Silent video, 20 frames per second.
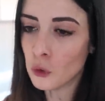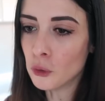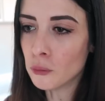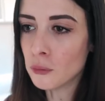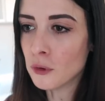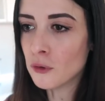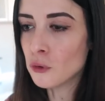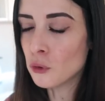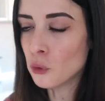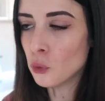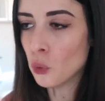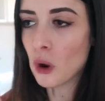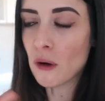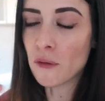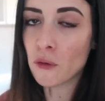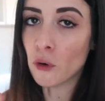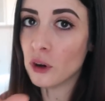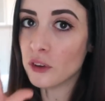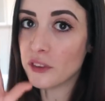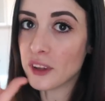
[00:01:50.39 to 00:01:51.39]
non bevo nulla, a
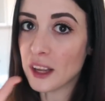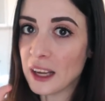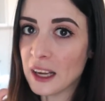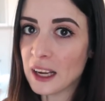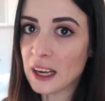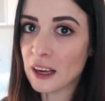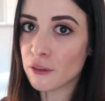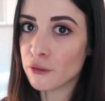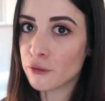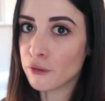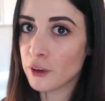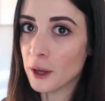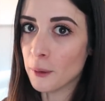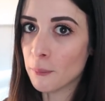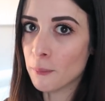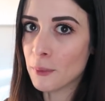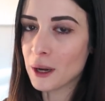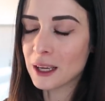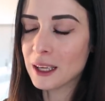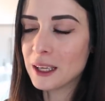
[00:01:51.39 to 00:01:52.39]
volte il caffè
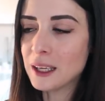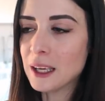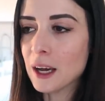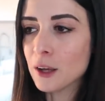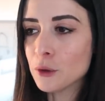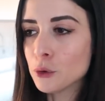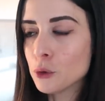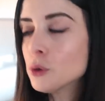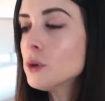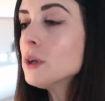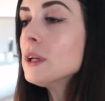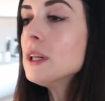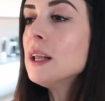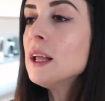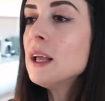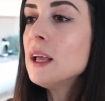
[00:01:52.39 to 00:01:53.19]
macchiato